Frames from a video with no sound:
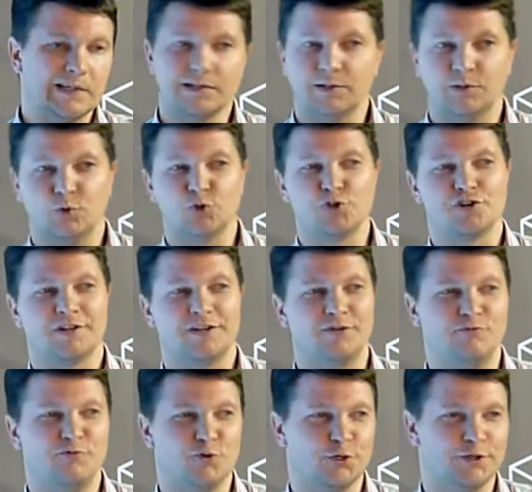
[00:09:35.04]
очень
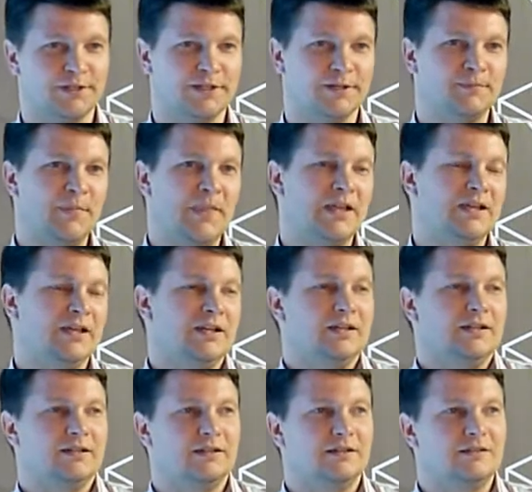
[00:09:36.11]
комфортные,
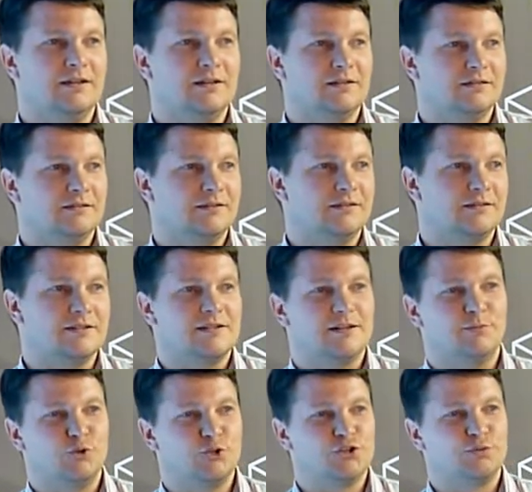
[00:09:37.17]
когда
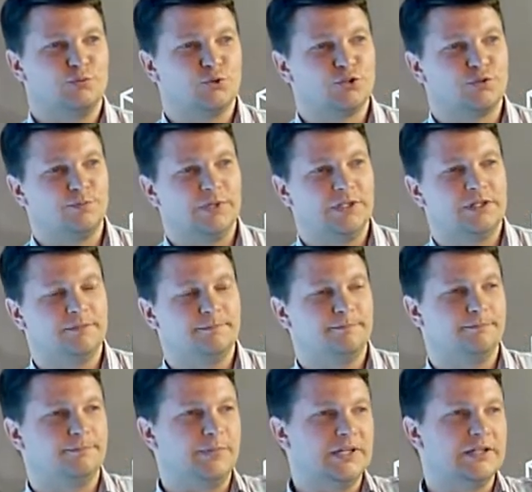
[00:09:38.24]
разработчик может пойти
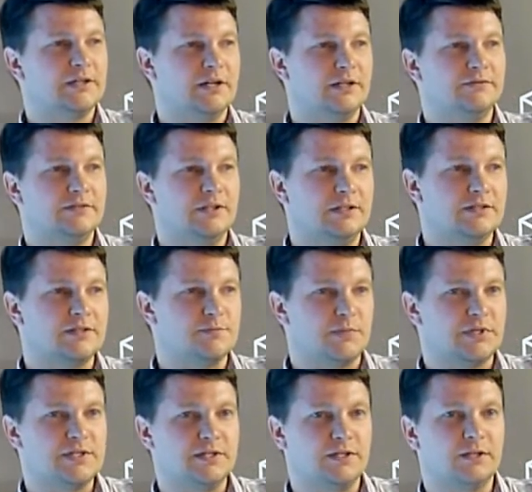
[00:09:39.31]
поиграть в теннис,
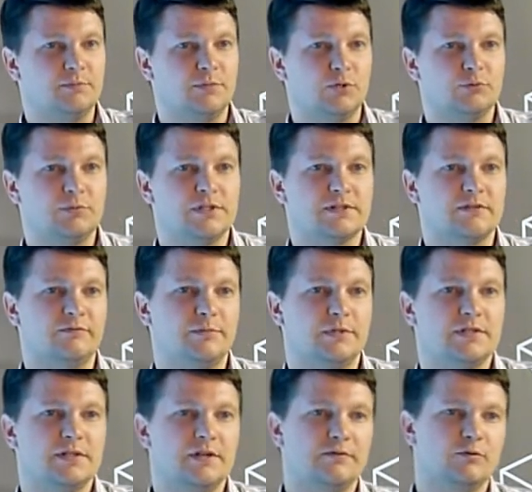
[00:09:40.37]
посидеть, порубиться в
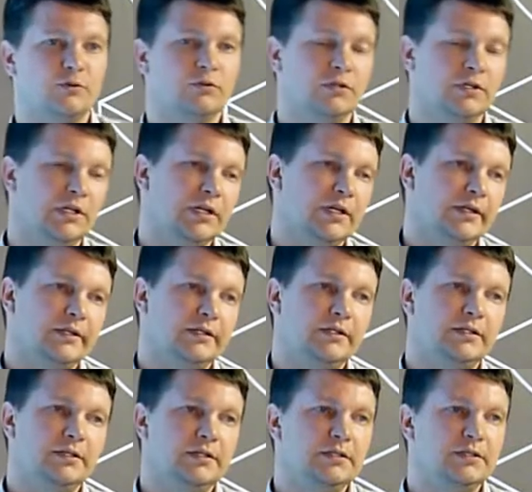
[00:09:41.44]
приставку.
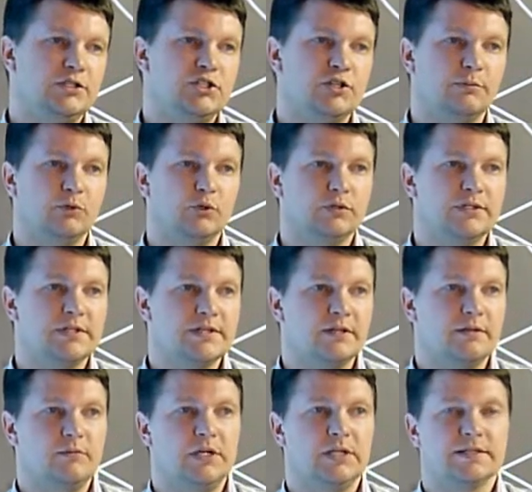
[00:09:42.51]
И чем бы он ни
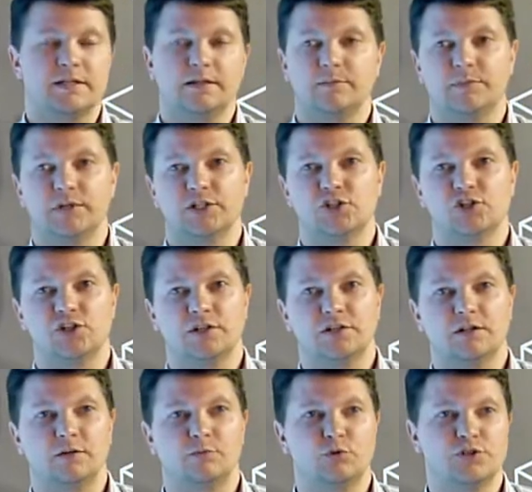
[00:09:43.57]
занимался на протяжении
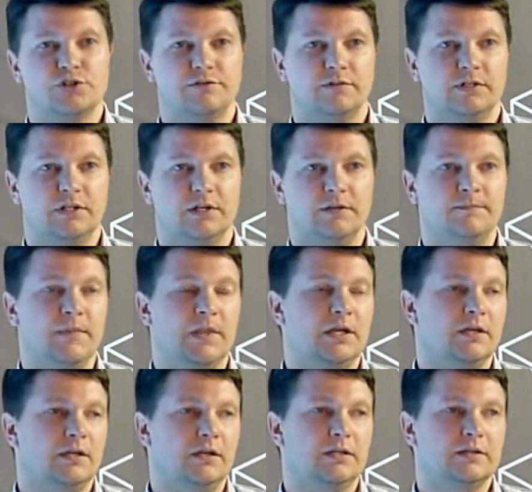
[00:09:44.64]
рабочего дня,
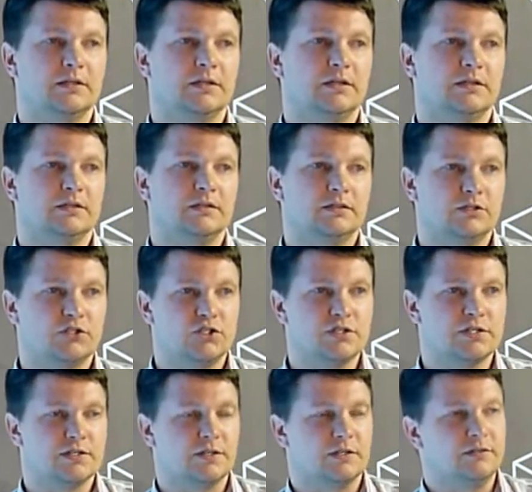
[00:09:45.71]
это
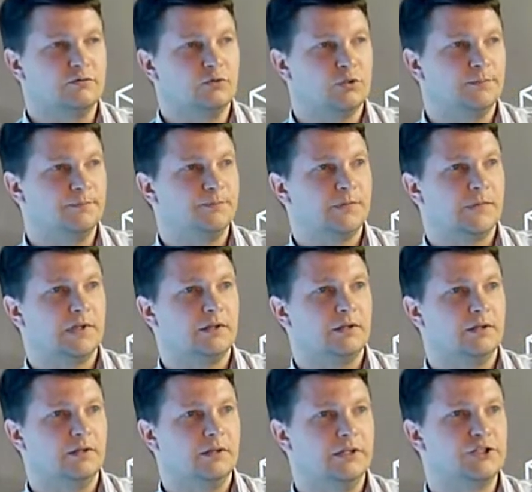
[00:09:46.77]
чисто его
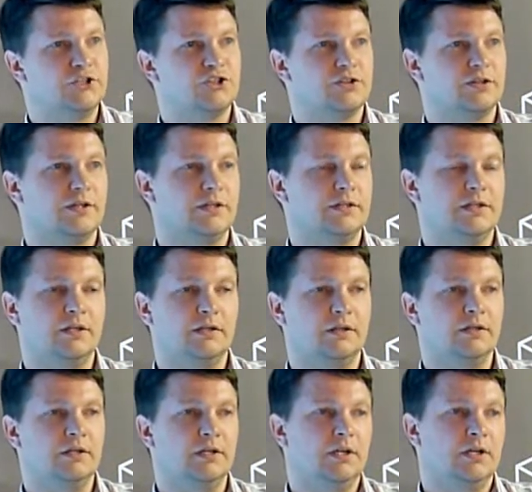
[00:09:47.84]
личное
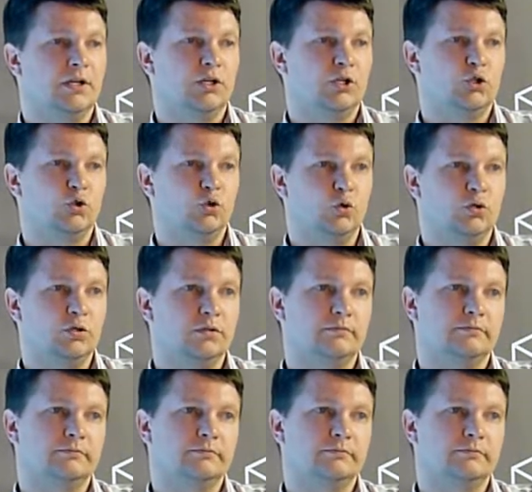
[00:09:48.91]
дело, но